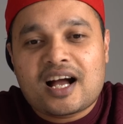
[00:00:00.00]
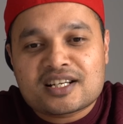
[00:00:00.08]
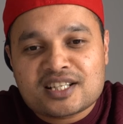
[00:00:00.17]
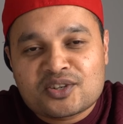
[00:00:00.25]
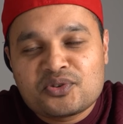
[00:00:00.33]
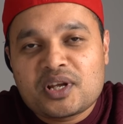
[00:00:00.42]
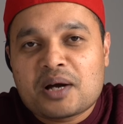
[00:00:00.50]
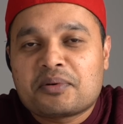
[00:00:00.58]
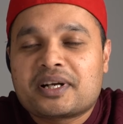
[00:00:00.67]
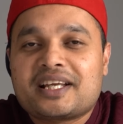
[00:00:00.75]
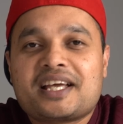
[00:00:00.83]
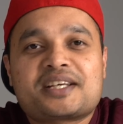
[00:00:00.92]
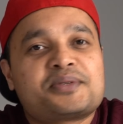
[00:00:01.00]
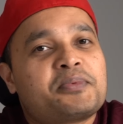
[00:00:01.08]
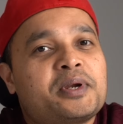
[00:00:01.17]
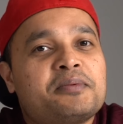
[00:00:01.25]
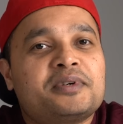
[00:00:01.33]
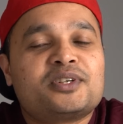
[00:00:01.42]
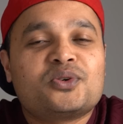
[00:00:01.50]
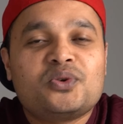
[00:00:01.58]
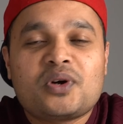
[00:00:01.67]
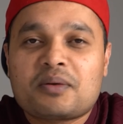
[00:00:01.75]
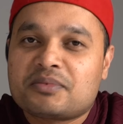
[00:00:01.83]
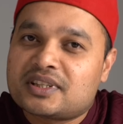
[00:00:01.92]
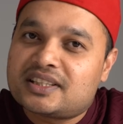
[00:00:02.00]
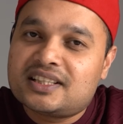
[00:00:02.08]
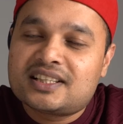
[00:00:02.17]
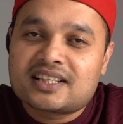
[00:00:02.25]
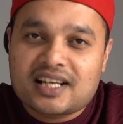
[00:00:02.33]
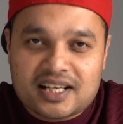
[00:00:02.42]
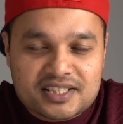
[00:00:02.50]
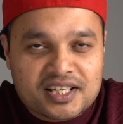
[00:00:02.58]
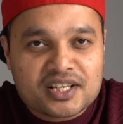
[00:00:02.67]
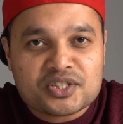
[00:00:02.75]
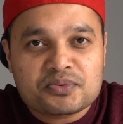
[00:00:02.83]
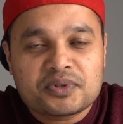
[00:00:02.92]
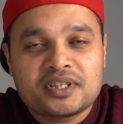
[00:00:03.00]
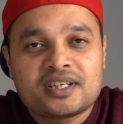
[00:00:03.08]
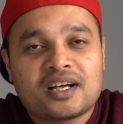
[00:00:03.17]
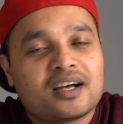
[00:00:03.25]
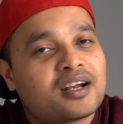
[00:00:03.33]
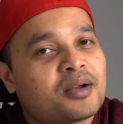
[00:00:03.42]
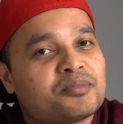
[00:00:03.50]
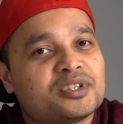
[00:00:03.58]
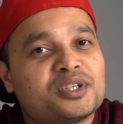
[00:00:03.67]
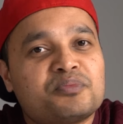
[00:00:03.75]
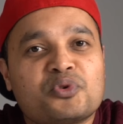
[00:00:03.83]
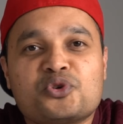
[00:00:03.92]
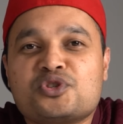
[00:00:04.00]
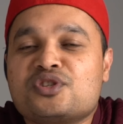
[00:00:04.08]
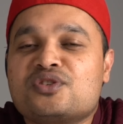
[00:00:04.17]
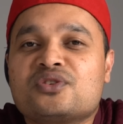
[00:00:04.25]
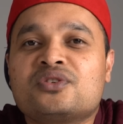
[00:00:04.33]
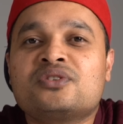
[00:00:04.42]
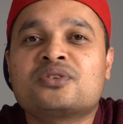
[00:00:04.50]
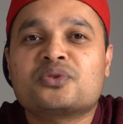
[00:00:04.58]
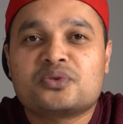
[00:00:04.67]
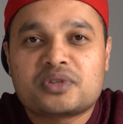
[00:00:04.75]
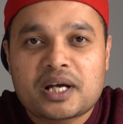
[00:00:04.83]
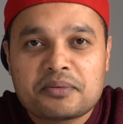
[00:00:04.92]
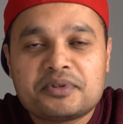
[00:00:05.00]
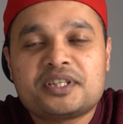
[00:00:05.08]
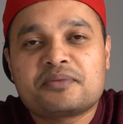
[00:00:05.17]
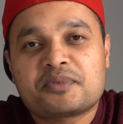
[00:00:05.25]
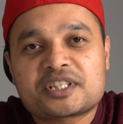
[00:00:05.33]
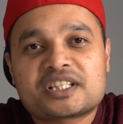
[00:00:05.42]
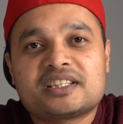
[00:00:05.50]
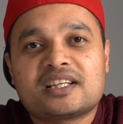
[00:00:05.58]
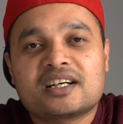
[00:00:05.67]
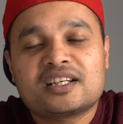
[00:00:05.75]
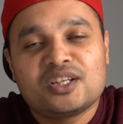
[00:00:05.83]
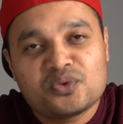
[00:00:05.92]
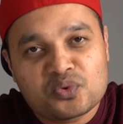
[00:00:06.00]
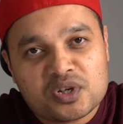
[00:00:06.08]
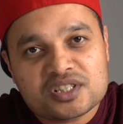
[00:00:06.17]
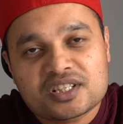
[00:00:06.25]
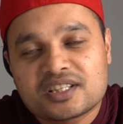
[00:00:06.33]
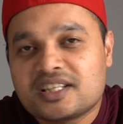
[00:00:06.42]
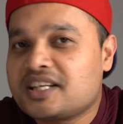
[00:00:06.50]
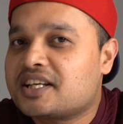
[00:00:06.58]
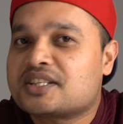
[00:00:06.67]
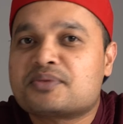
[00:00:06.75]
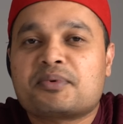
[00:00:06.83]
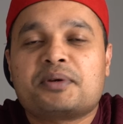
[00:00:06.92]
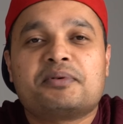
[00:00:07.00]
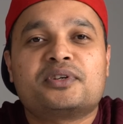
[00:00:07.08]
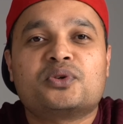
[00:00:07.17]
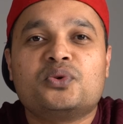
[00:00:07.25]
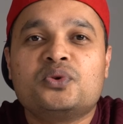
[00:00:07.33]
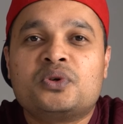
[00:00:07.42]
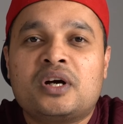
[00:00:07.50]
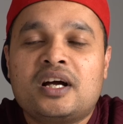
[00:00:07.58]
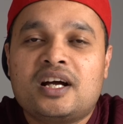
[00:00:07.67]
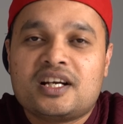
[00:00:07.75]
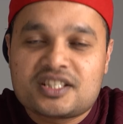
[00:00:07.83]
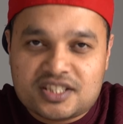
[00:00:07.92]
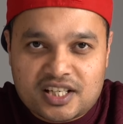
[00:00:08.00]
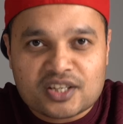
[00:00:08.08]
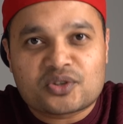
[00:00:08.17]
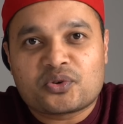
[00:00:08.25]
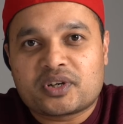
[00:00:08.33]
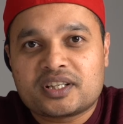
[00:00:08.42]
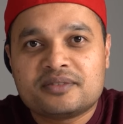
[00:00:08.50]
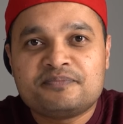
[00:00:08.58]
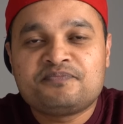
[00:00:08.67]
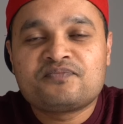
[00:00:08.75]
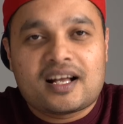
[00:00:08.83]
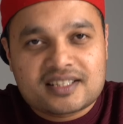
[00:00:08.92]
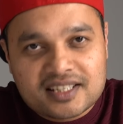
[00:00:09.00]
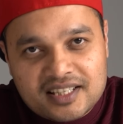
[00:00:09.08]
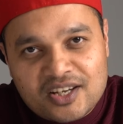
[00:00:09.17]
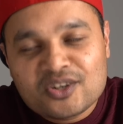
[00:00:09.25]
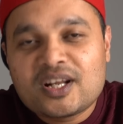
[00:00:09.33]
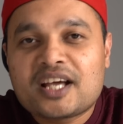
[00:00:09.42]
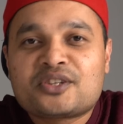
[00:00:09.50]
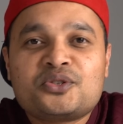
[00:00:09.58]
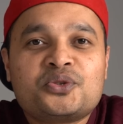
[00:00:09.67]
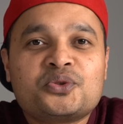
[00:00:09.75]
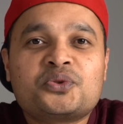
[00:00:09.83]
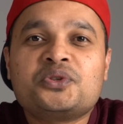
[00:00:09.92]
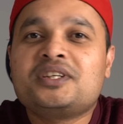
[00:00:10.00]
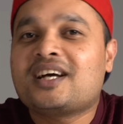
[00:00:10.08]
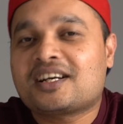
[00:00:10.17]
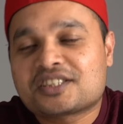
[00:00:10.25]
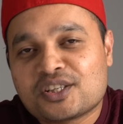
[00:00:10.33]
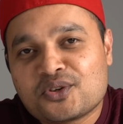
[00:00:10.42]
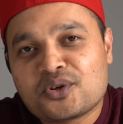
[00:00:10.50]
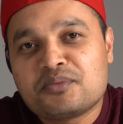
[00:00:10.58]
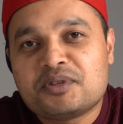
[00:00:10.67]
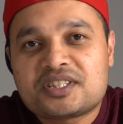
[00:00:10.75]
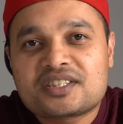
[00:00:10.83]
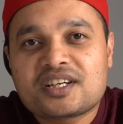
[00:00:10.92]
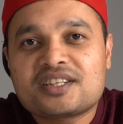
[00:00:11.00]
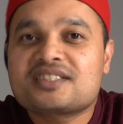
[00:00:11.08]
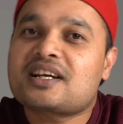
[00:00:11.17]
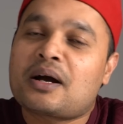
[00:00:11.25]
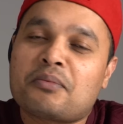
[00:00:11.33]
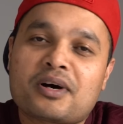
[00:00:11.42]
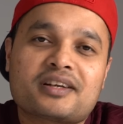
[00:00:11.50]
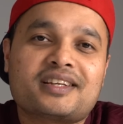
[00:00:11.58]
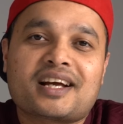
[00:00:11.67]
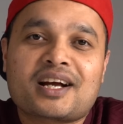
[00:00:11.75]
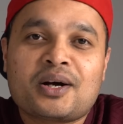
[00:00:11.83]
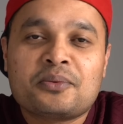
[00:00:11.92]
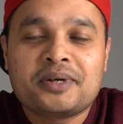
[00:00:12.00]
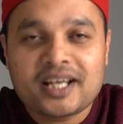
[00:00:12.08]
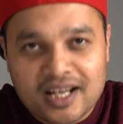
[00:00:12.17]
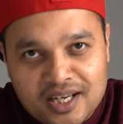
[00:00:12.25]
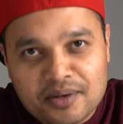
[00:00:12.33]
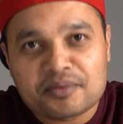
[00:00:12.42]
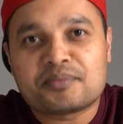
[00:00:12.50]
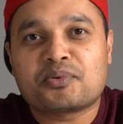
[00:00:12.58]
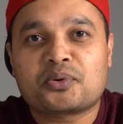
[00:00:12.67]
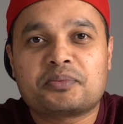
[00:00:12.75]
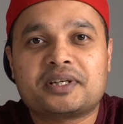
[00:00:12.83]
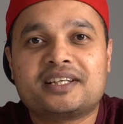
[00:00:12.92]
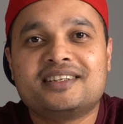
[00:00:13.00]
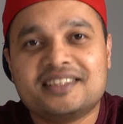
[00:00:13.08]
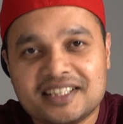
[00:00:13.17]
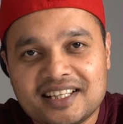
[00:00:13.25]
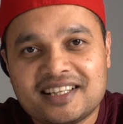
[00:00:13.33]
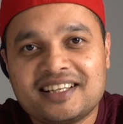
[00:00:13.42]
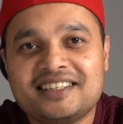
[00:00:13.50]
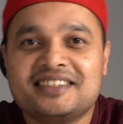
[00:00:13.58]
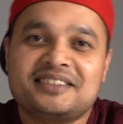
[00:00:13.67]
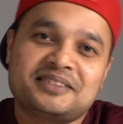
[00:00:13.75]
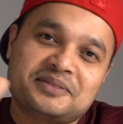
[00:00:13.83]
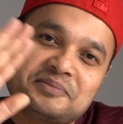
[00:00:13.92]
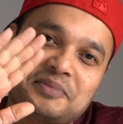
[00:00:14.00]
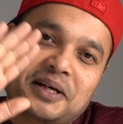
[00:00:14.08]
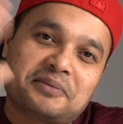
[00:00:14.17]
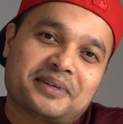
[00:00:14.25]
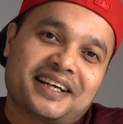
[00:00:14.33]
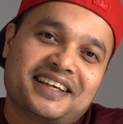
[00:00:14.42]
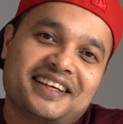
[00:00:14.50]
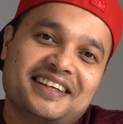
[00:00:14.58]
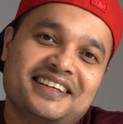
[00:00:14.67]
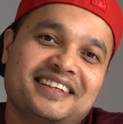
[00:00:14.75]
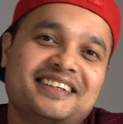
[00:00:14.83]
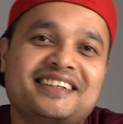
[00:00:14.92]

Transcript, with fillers: আশা করি আমার এই এক্সপেরিমেন্টগুলো আপনাদের কাজে আসবে আর আপনাদের পরিচিত কোনো ডায়াবেটিক পেশেন্ট থাকলে ওনার সাথে এই এক্সপেরিমেন্টগুলো শেয়ার করেন আজকে তাহলে এতটুকুই আশা নয় বিশ্বাস আবার দেখা হবে আগামী পর্বে টিল দেন বাই বাই